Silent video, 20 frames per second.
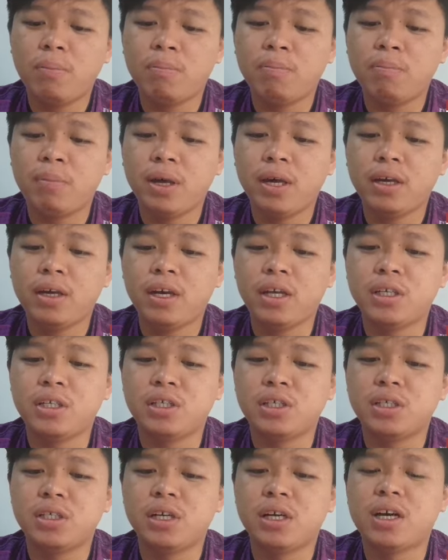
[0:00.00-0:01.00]

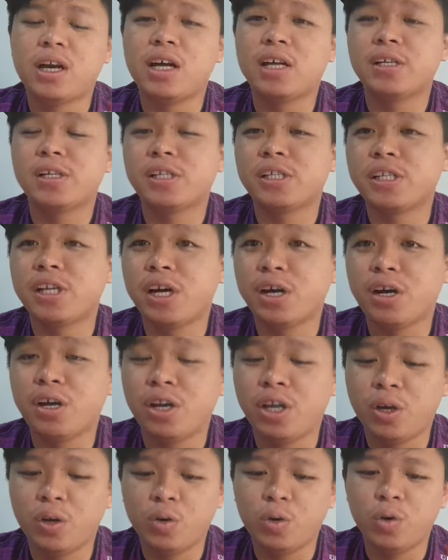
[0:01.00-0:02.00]
package
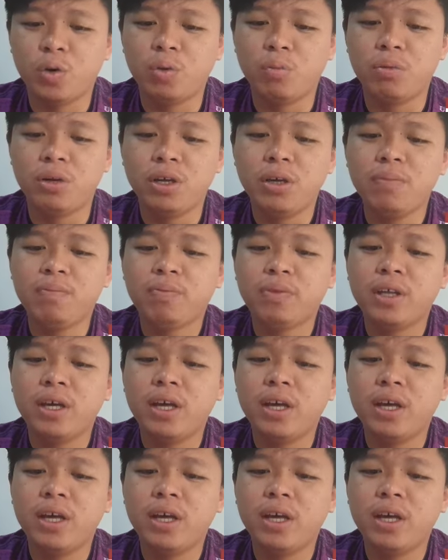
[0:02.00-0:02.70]
rangsangan ekonomi